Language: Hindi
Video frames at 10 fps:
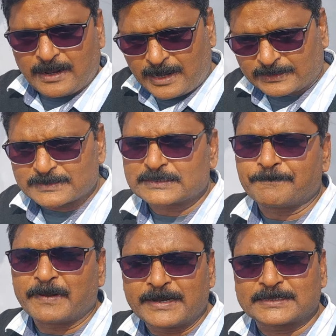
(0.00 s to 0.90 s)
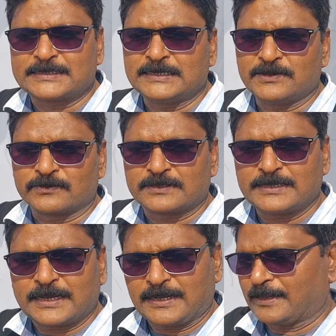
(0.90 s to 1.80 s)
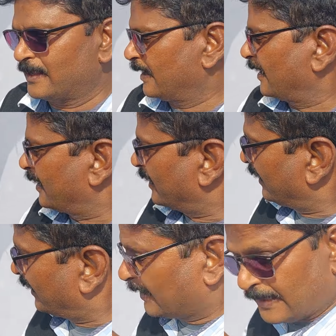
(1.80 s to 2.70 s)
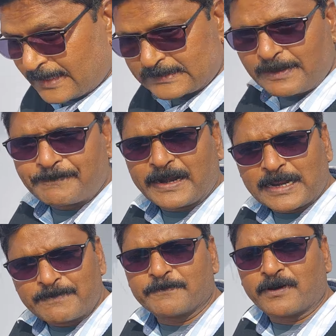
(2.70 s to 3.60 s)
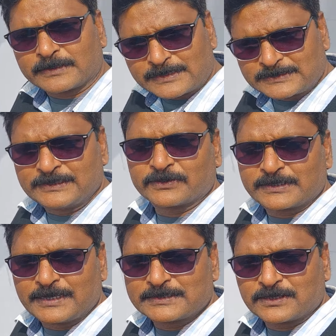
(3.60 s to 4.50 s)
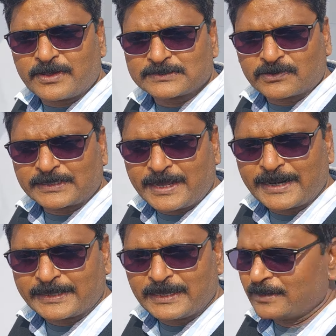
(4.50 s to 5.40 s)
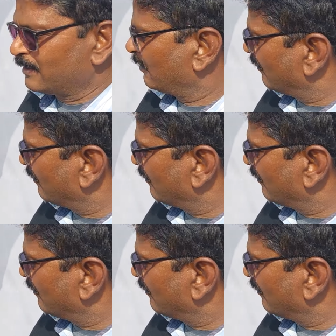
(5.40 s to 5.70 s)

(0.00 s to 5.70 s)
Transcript: अर्थ इसकी पेड़ी अच्छी नहीं होती है जी इसकी पेड़ी भी बहुत अच्छी होती है जीरो एक सौ अठारह की